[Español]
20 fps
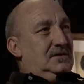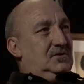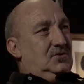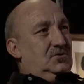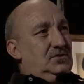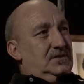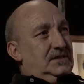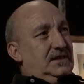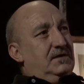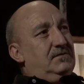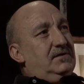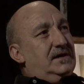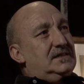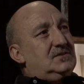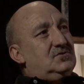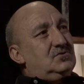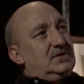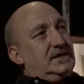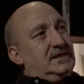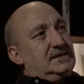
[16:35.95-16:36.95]
contaba
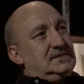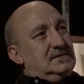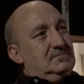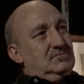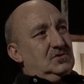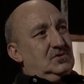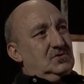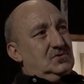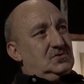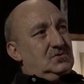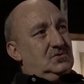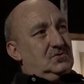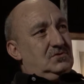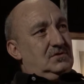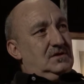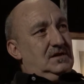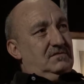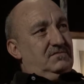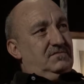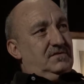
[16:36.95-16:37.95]
esto que hacemos nosotros
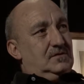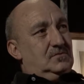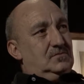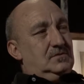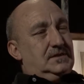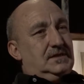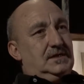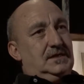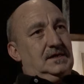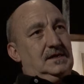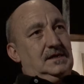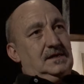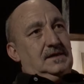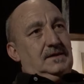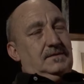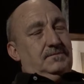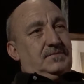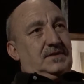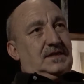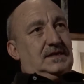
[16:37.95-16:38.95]
en la facultad,
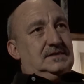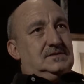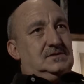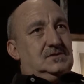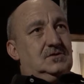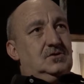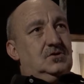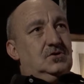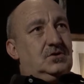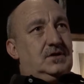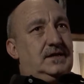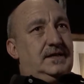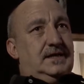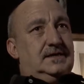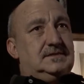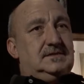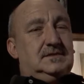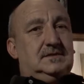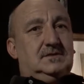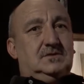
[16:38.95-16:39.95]
que son los
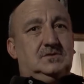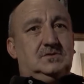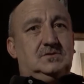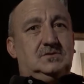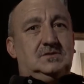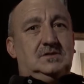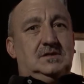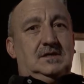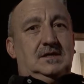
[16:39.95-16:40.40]
clásicos,